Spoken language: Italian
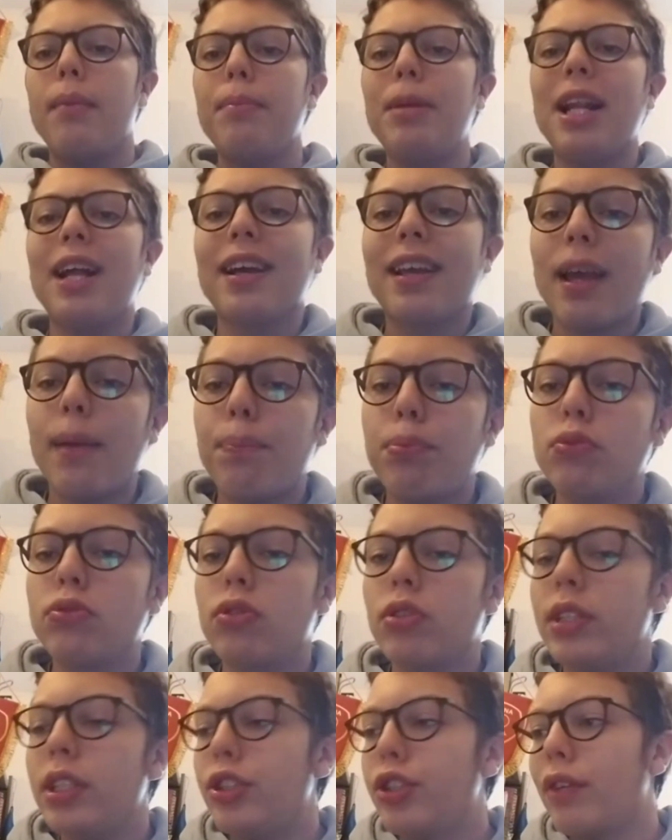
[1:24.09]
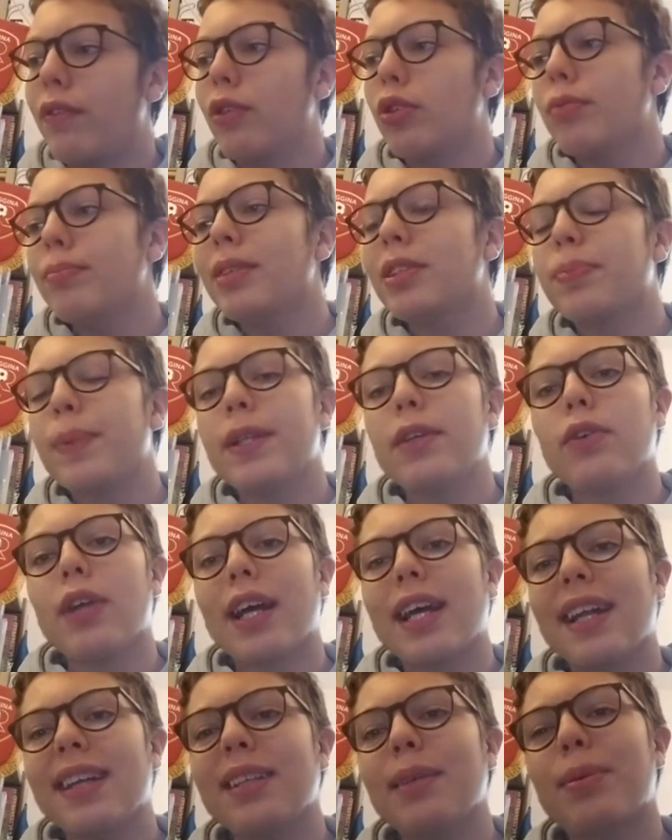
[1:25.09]
Milan che appunto dicevo non mi aspettavo
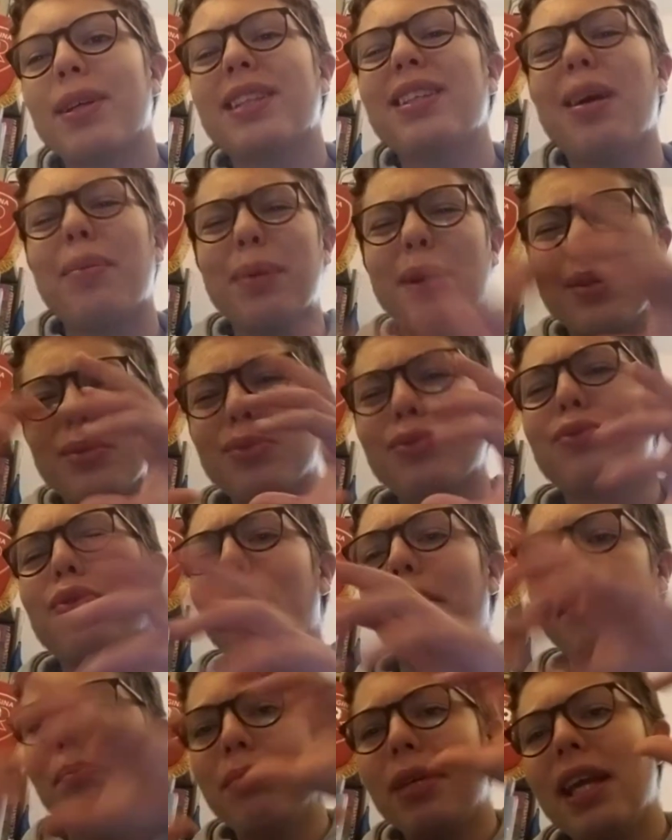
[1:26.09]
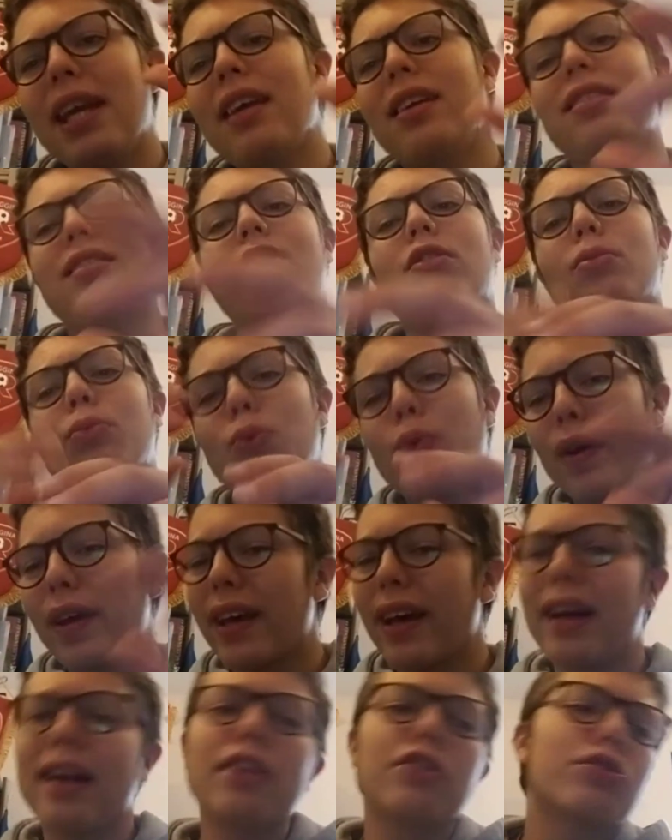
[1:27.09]
una grande partita per tutto l'ambiente, comunque
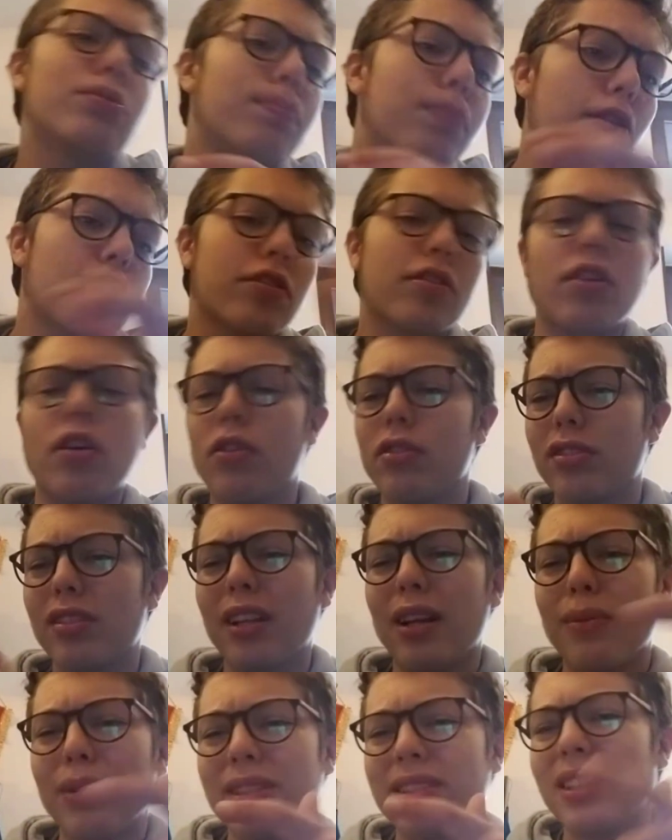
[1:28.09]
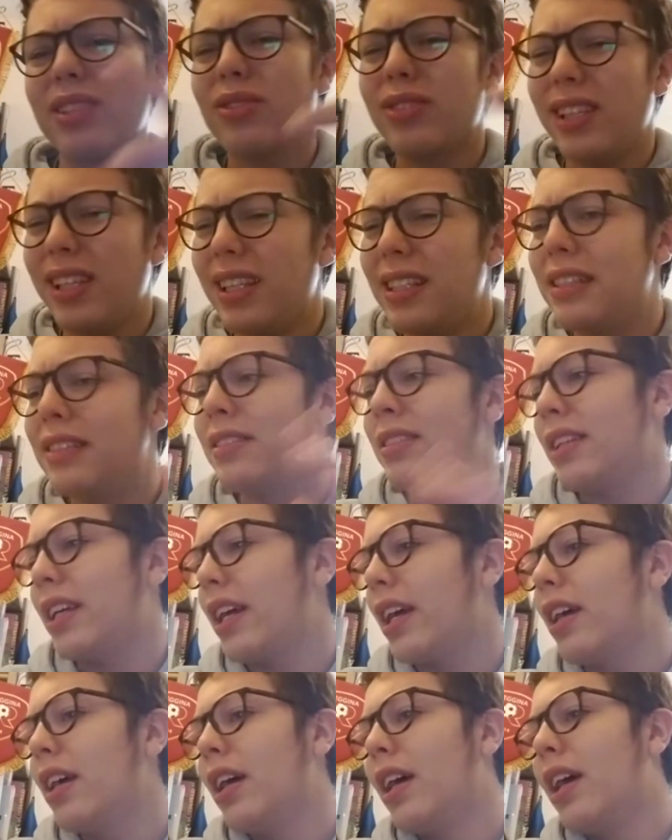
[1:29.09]
calcio un po' scossa da queste notizie,